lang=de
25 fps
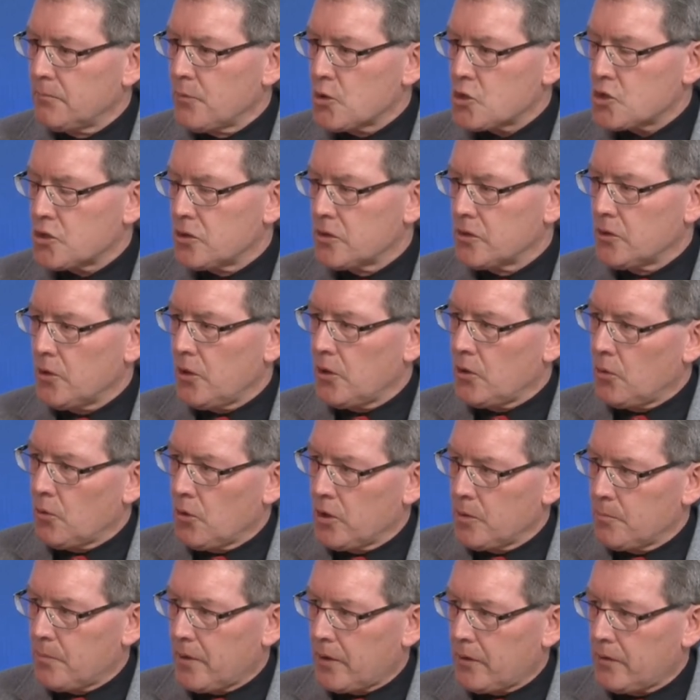möchte die
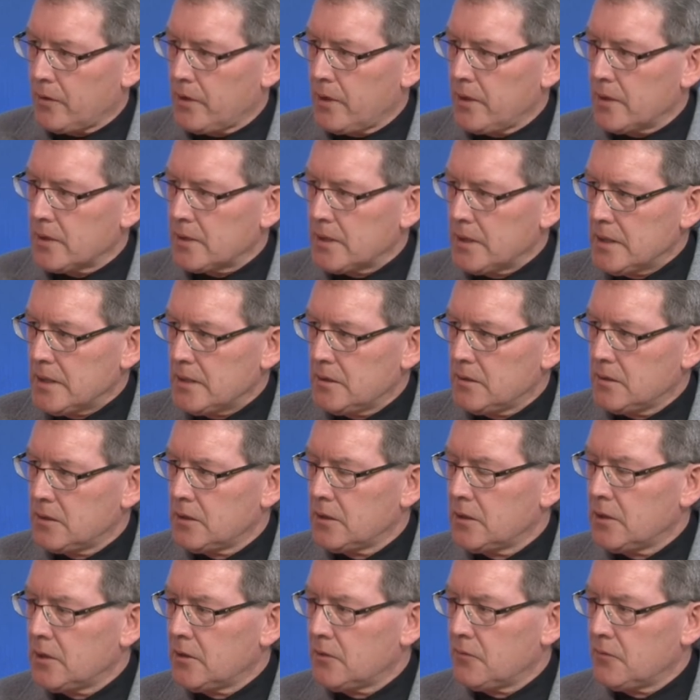erneuerbaren Energien